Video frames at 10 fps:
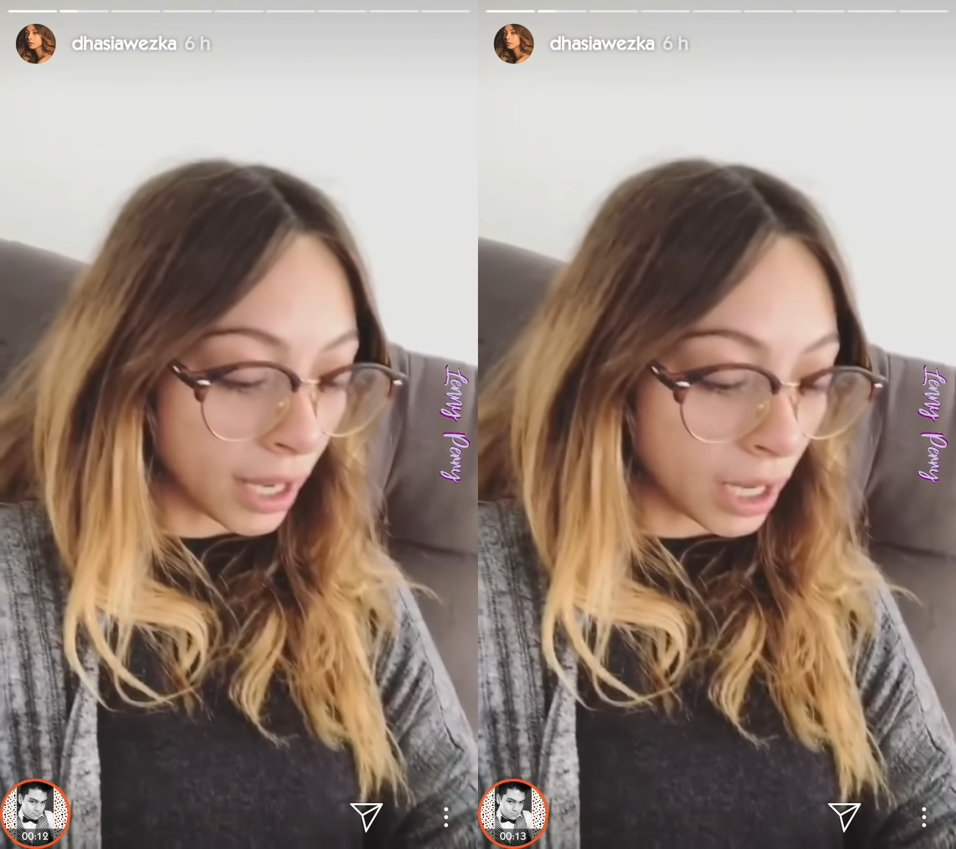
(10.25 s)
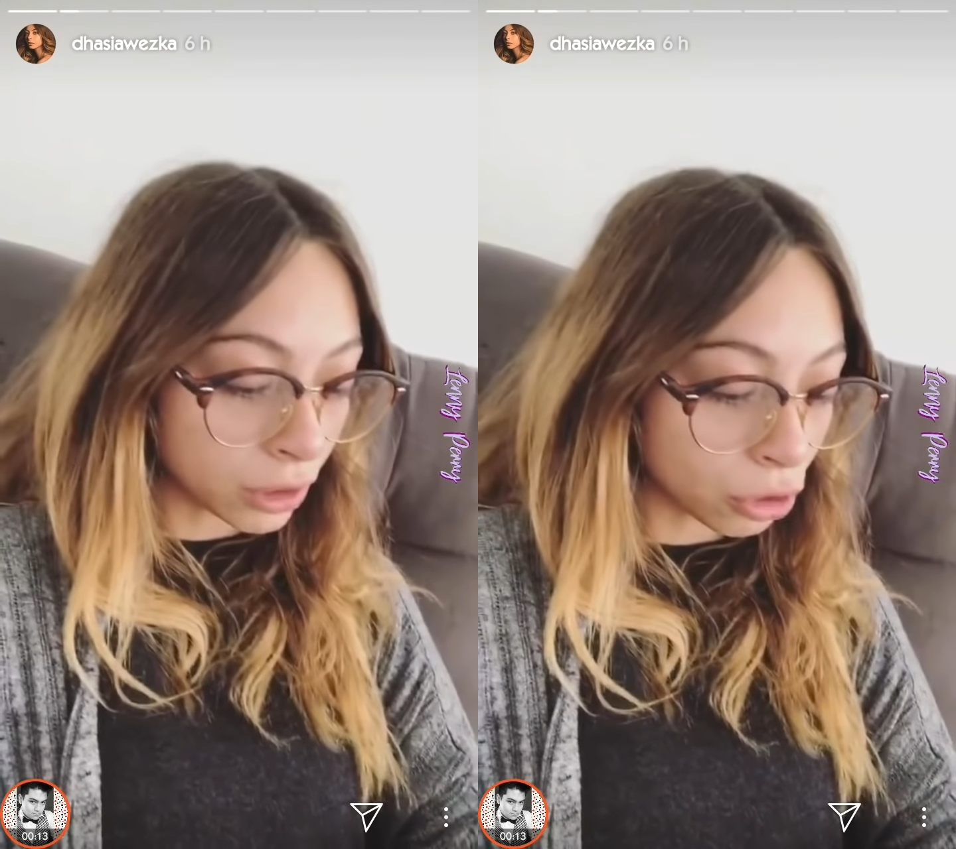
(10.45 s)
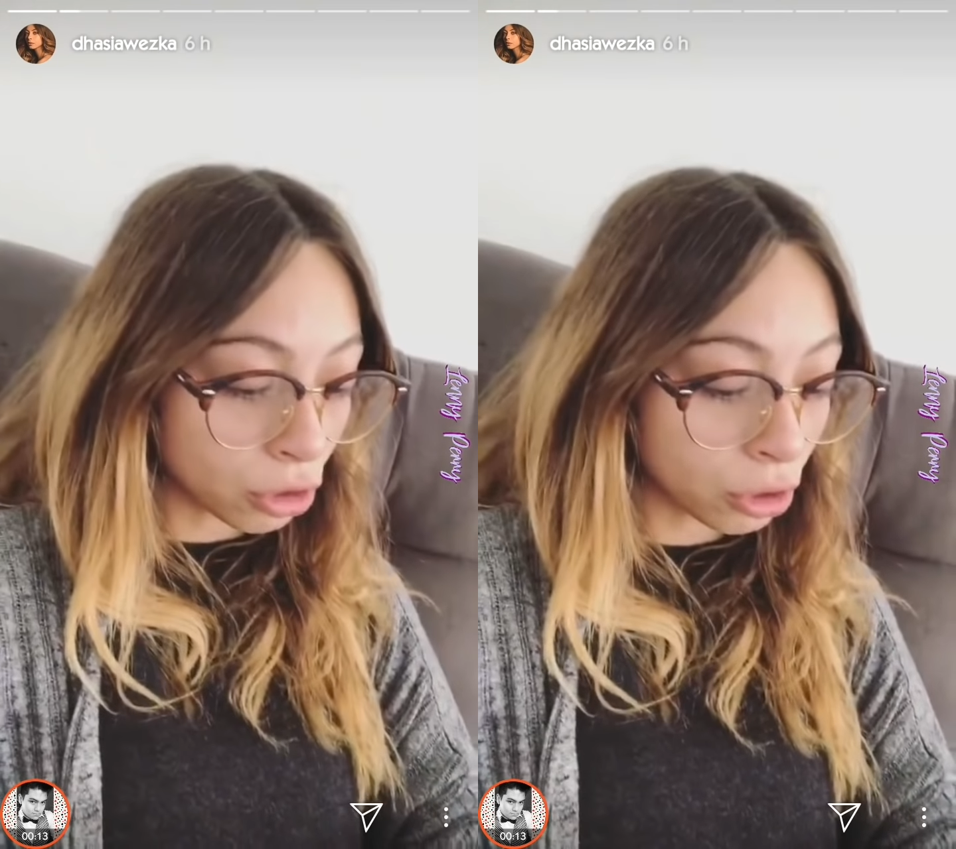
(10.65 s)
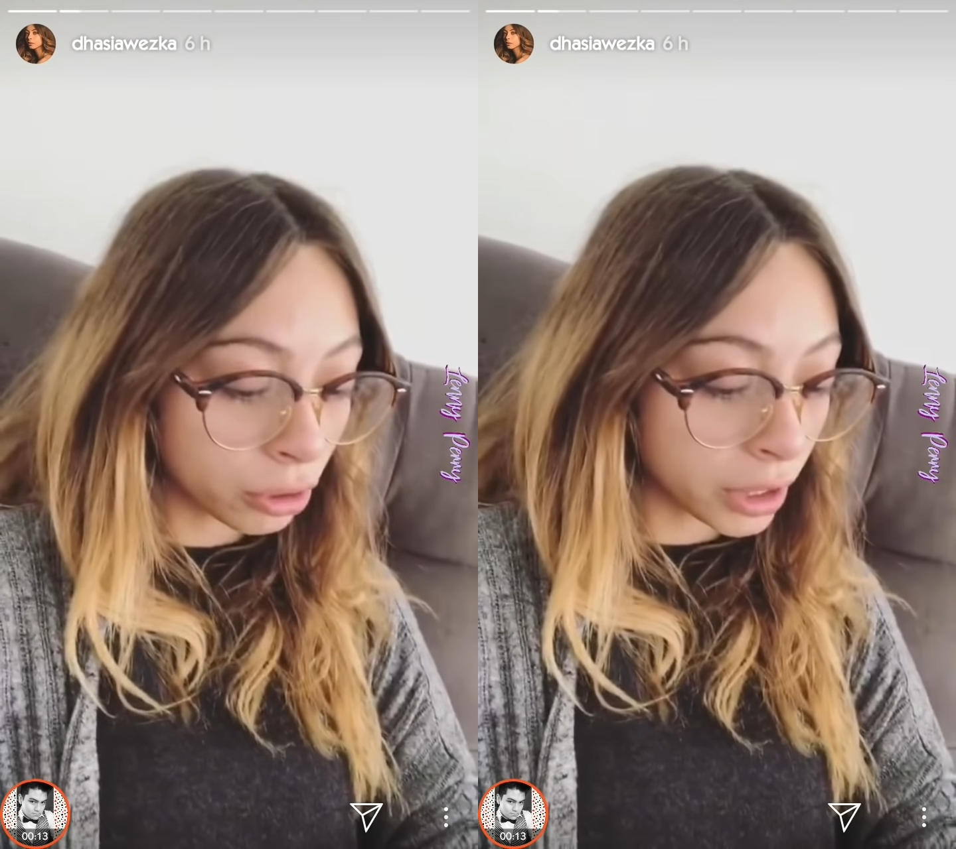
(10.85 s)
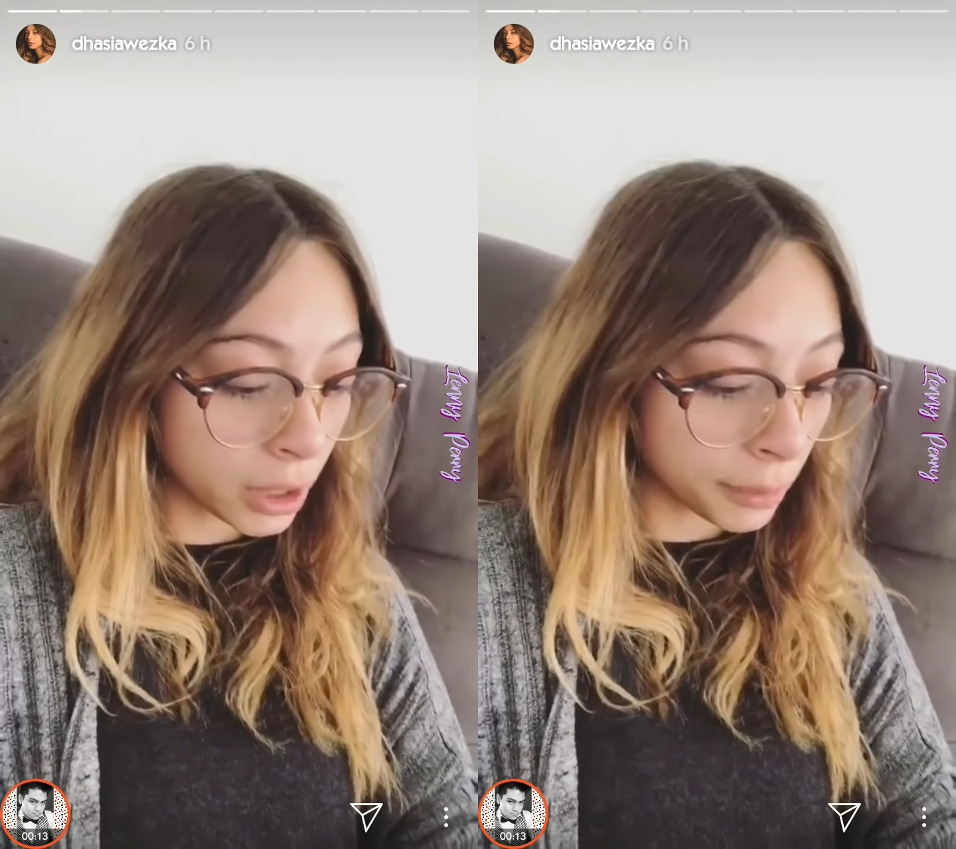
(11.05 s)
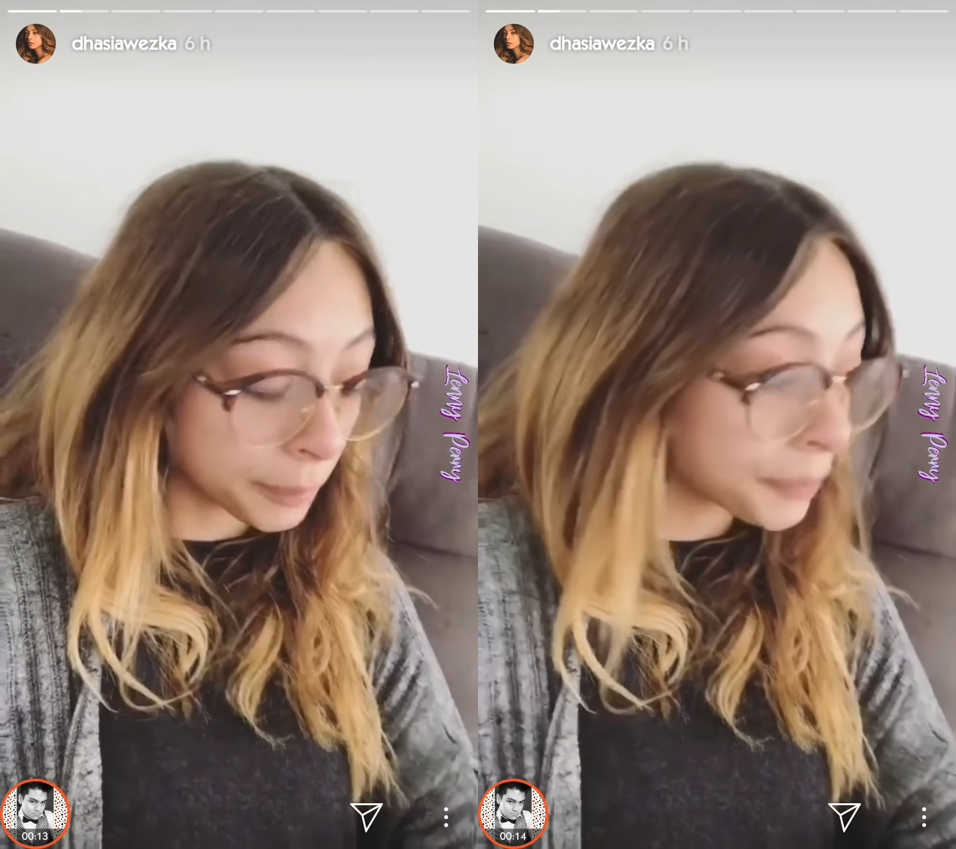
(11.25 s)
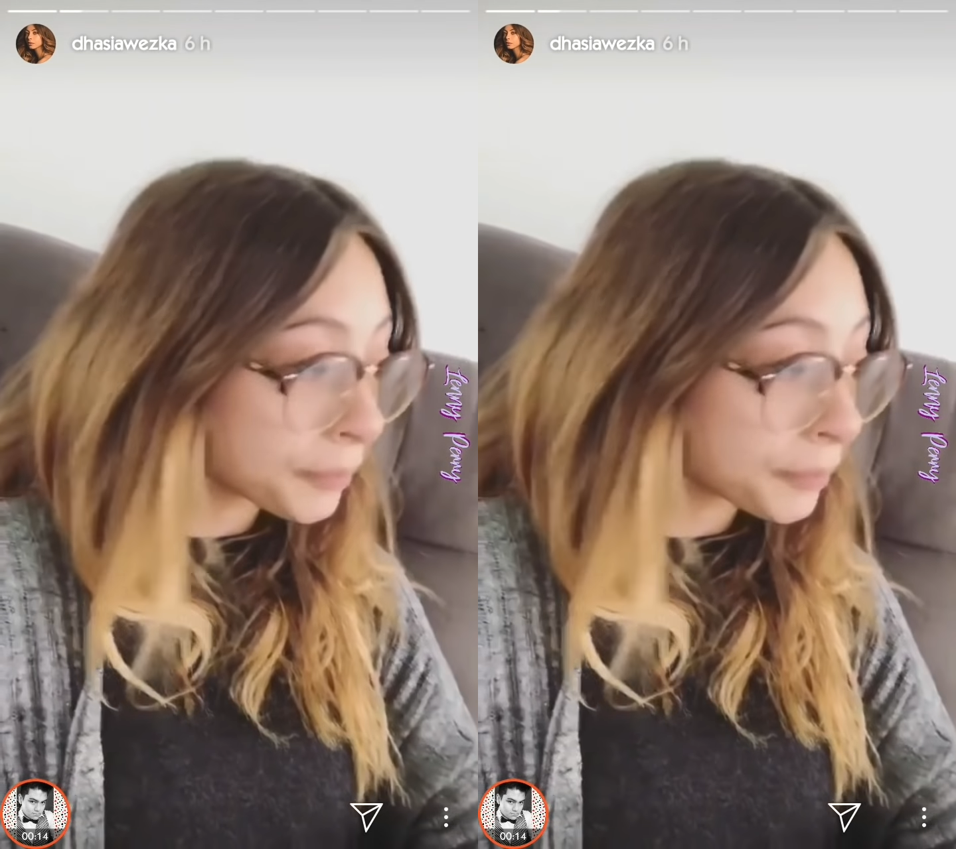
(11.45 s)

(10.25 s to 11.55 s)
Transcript: adelantó y